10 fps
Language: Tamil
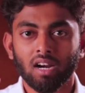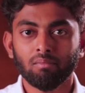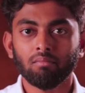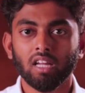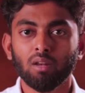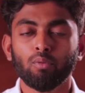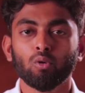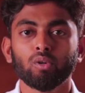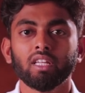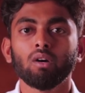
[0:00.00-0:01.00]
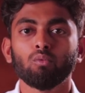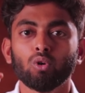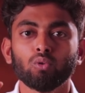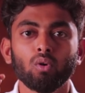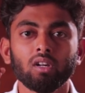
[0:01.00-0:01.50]
மனம் எழுப்பக்கூடிய
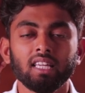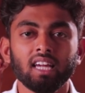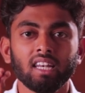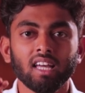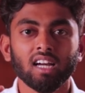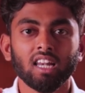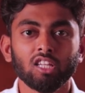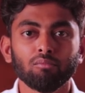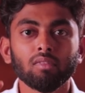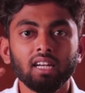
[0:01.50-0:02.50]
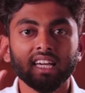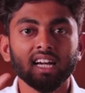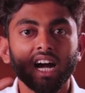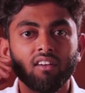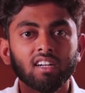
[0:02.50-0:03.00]
ஒரு ஒரு எண்ணங்களையும்
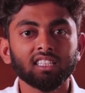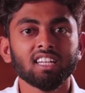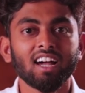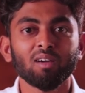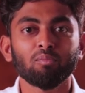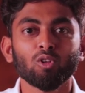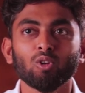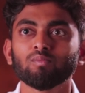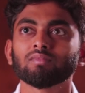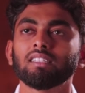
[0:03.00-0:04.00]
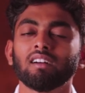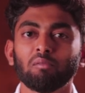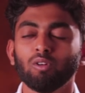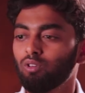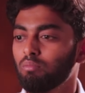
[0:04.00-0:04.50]
நீங்கள் கவனிச்சாலே போதும்
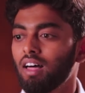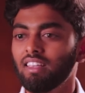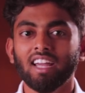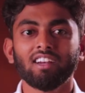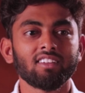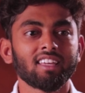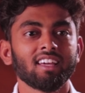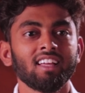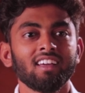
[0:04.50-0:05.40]
அப்படியே ஒரு மாதிரி ஆயிடுவீங்க